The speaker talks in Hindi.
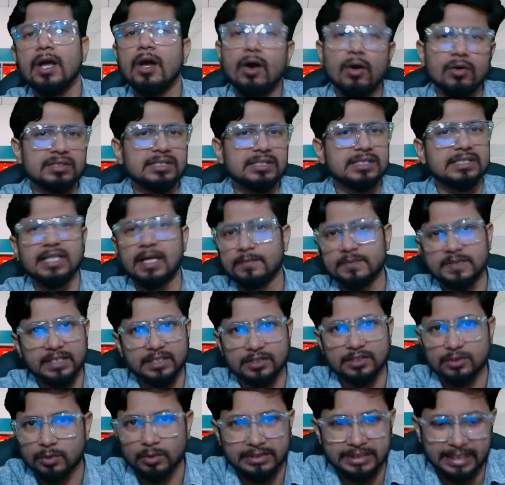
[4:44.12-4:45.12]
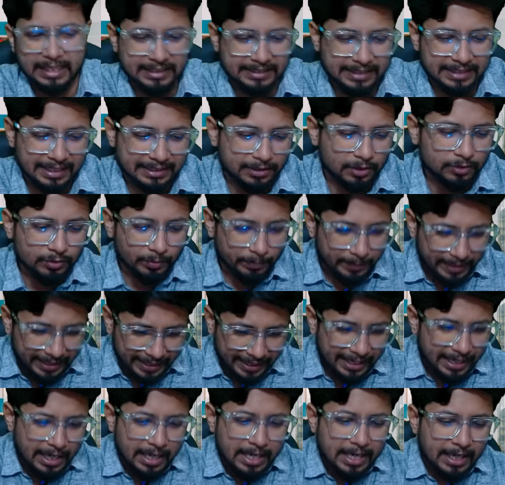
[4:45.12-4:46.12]
उस हिसाब से इसको दिया जाता है तो
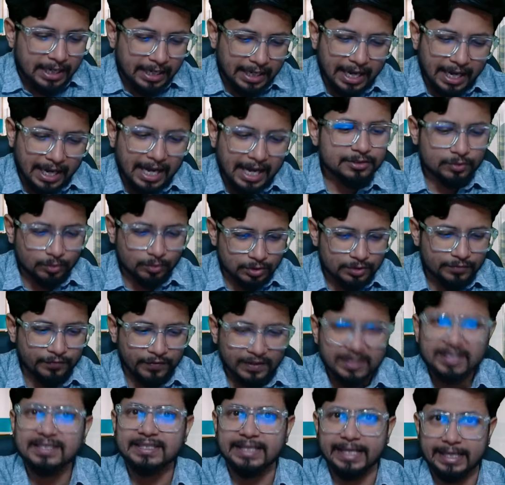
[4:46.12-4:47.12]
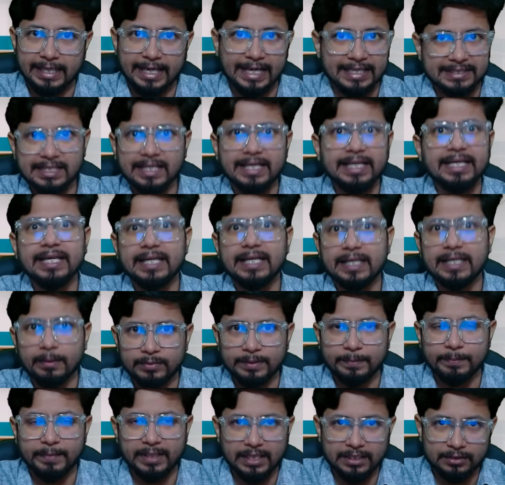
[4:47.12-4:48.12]
मैंने खास कुछ फर्क देख रहा है ऐसा नहीं कि
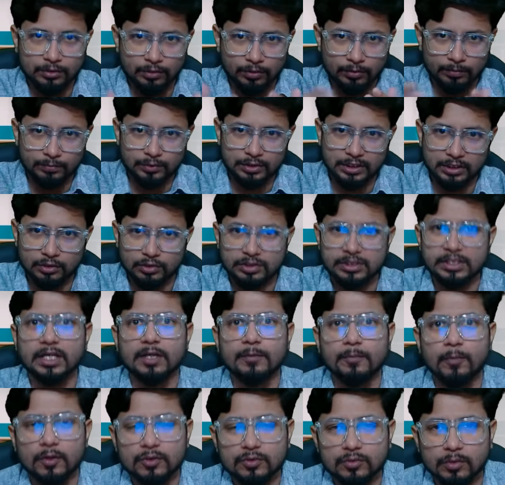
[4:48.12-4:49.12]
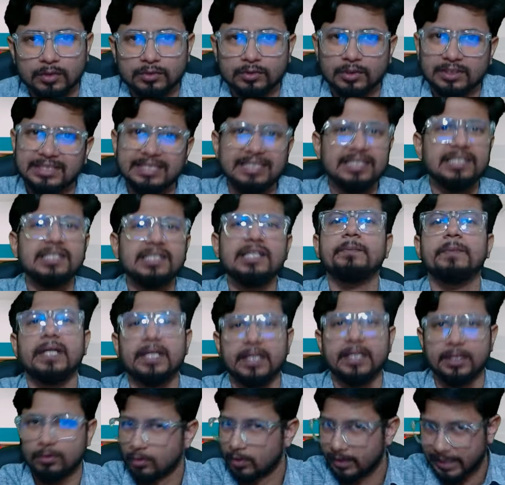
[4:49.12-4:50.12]
मेरा जो मुझे जो चिकन पॉक्स हुआ तो तीन दिन में
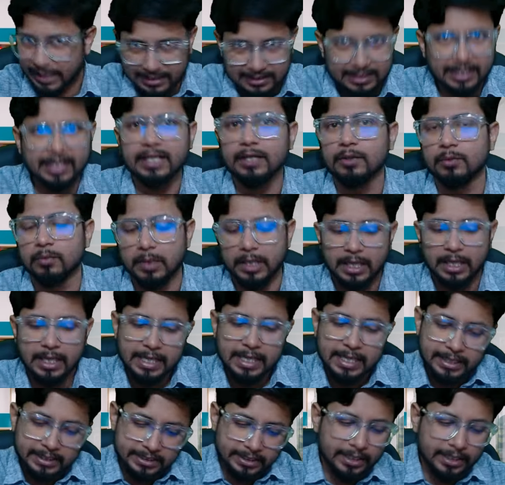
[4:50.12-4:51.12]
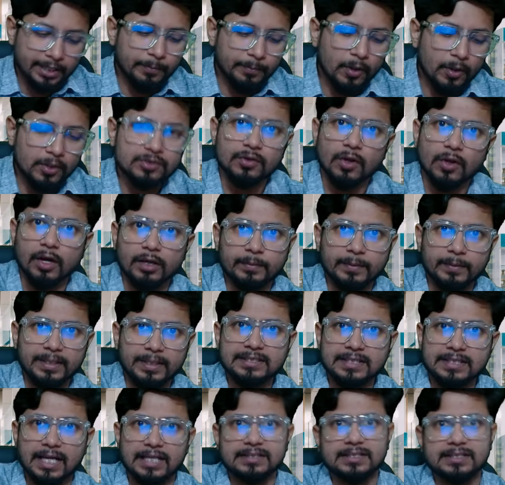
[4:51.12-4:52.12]
ठीक हो गया ऐसा नहीं हुआ चिकन पॉक्स नॉर्मली
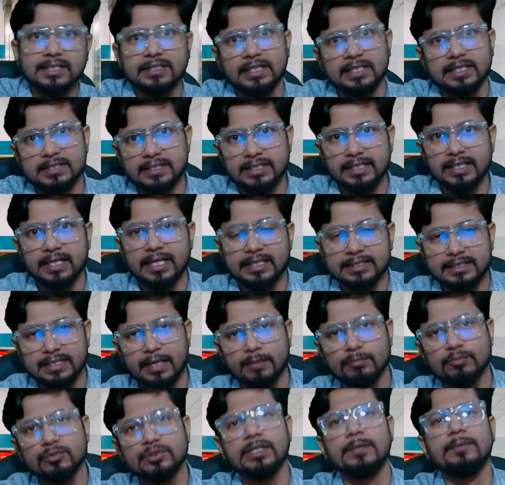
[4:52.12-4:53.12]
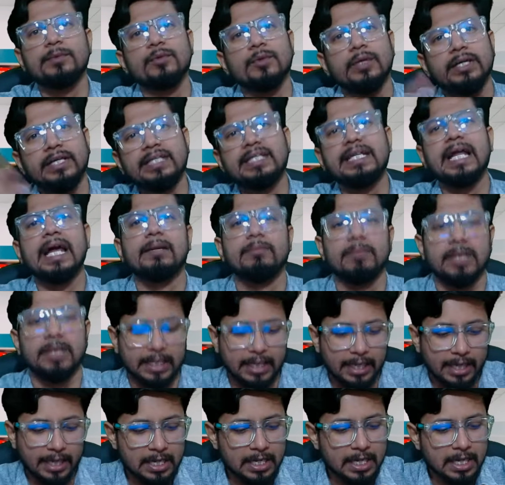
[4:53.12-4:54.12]
सात से दस दिन लगता है मुझे भी वही टाइम
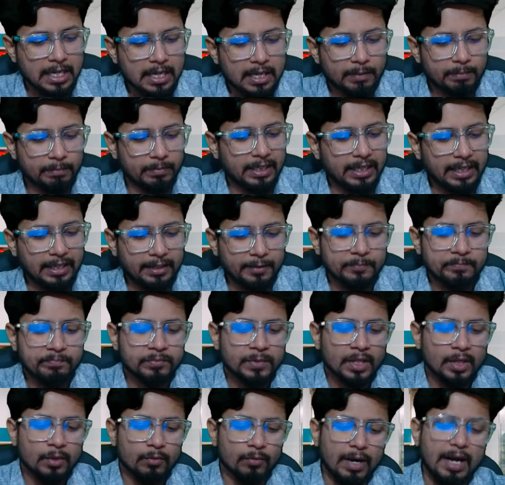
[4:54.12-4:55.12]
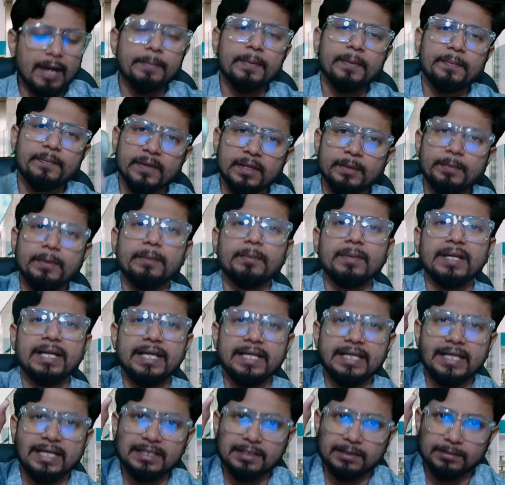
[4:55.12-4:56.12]
लगा मगर वहां पर फिर भी
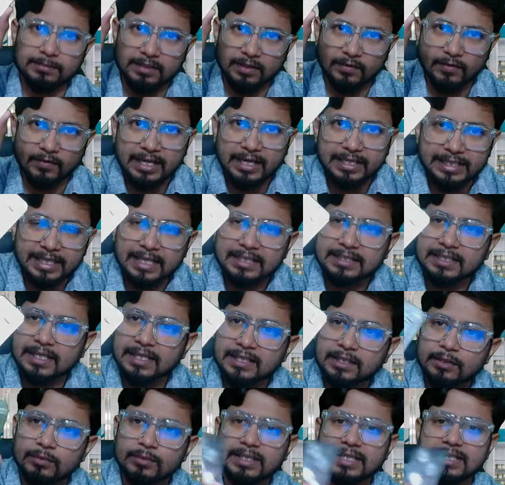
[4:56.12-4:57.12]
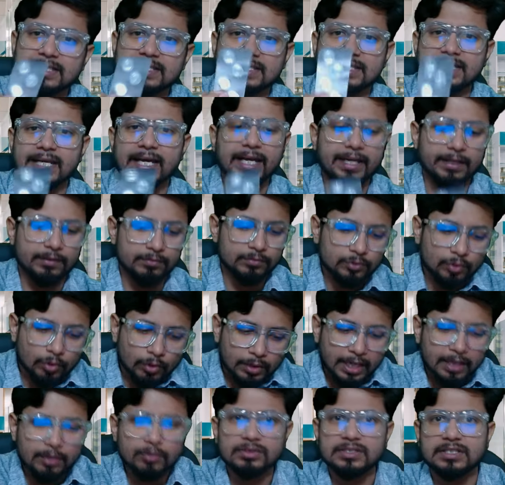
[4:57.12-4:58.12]
मैंने ये दवा लिया था क्योंकि इससे
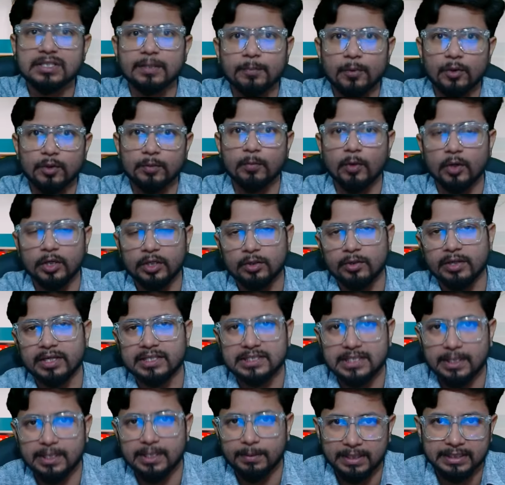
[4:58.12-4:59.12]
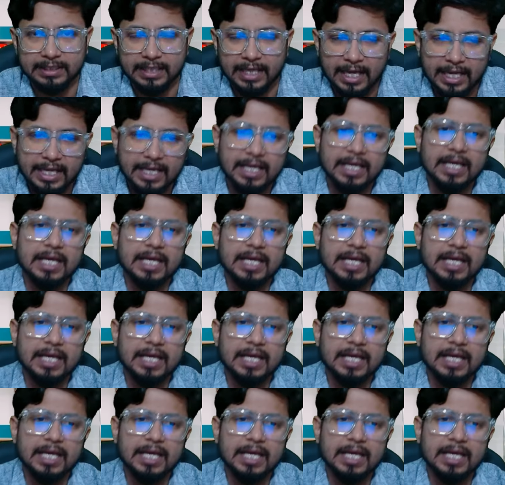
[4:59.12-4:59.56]
थोड़ा कुछ सपोर्ट बॉडी को एक्स्ट्रा मिलता है